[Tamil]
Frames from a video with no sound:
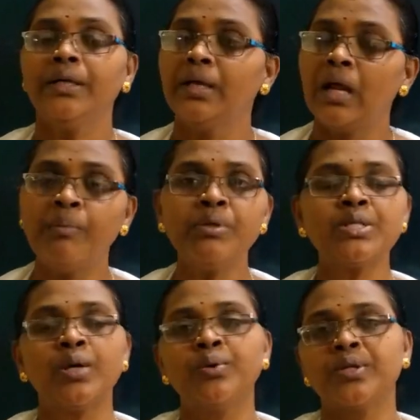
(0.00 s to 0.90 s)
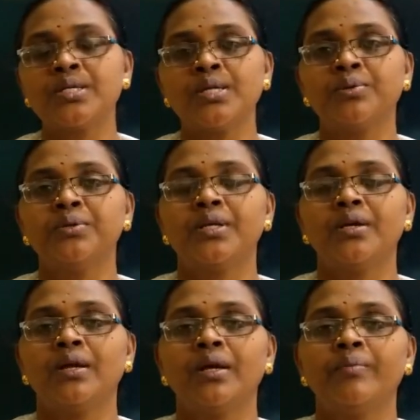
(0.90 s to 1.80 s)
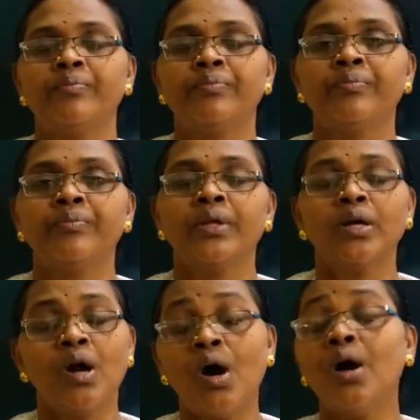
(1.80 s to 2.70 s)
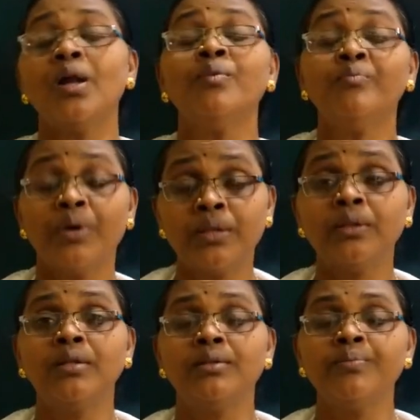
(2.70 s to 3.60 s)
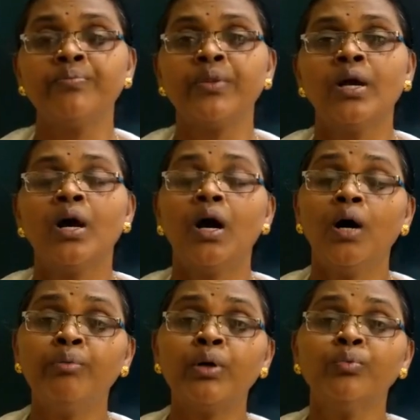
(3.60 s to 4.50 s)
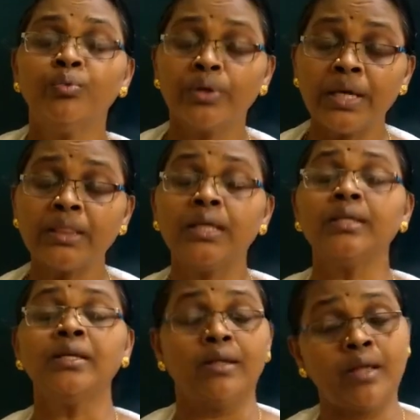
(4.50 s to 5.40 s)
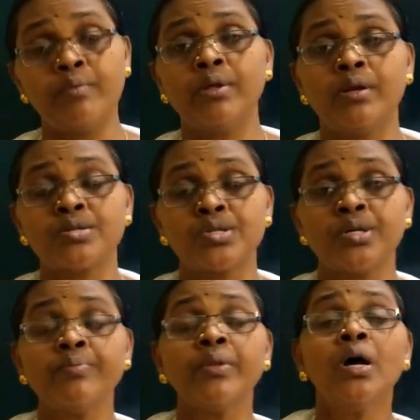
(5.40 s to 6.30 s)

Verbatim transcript: என் அன்பு சகோதர சகோதரிகளே காலம் வந்தது அவர் உரைத்தது நிறைவேறிற்று